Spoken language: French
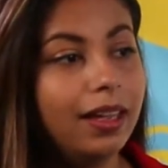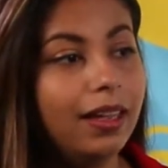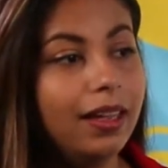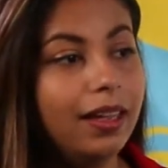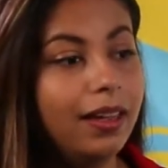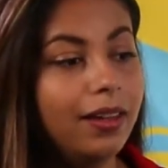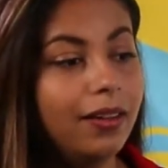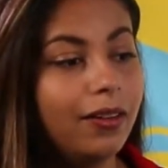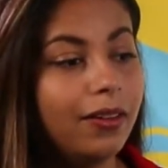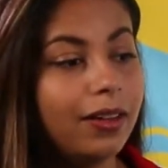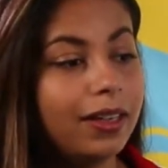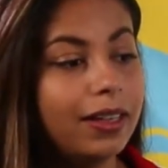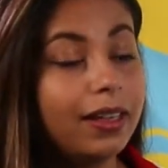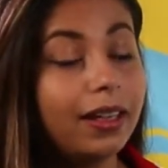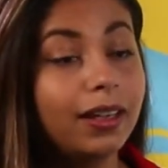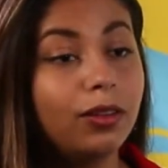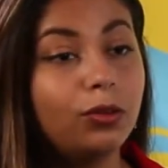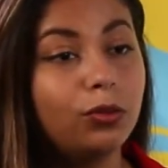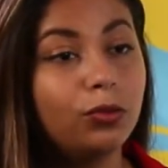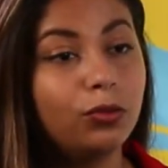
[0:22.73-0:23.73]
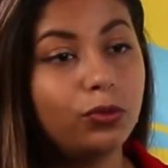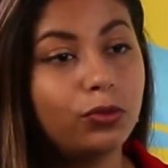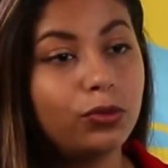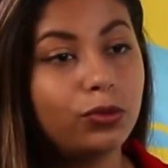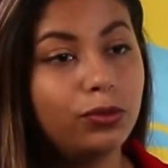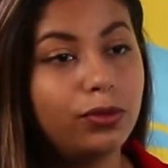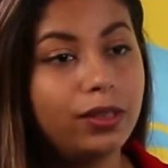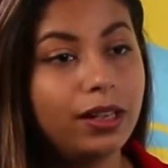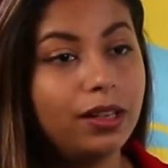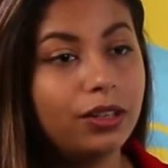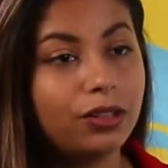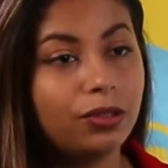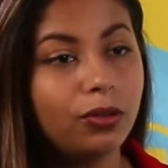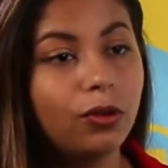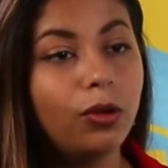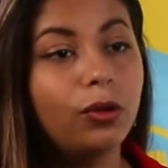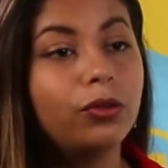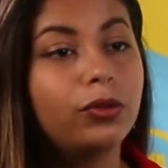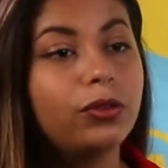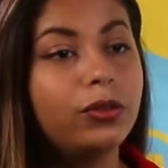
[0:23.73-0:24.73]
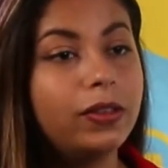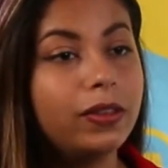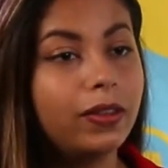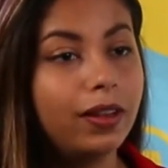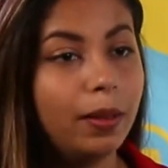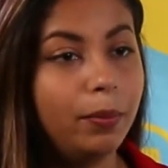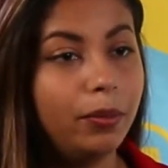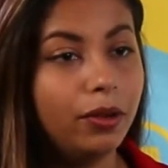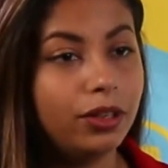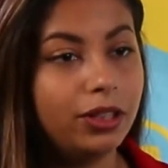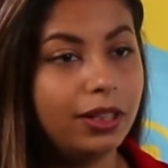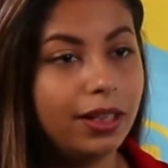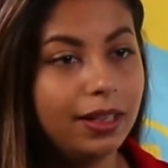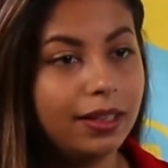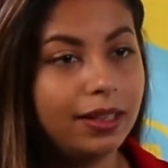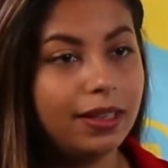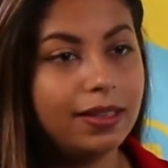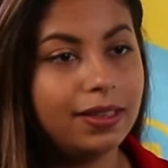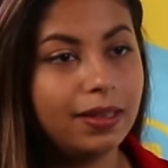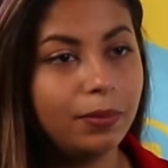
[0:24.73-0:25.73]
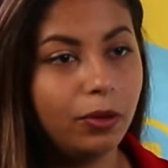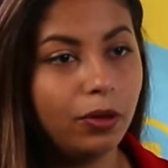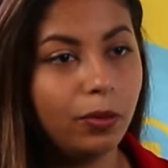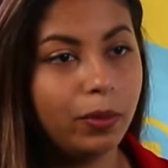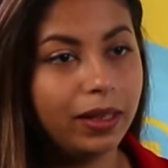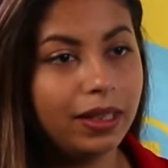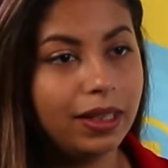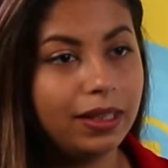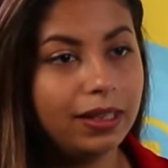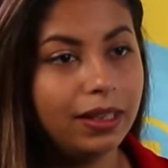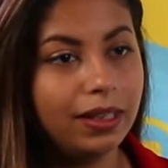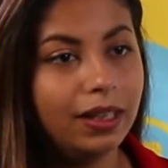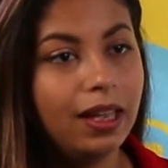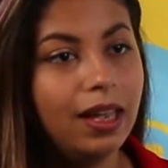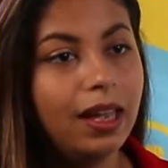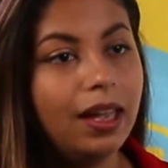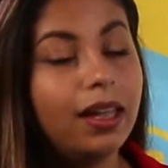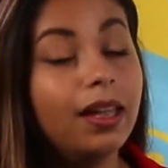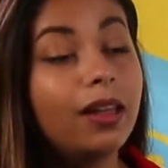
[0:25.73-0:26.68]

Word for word: et qui créent de nouveaux usages en utilisant la blockchain et ses propriétés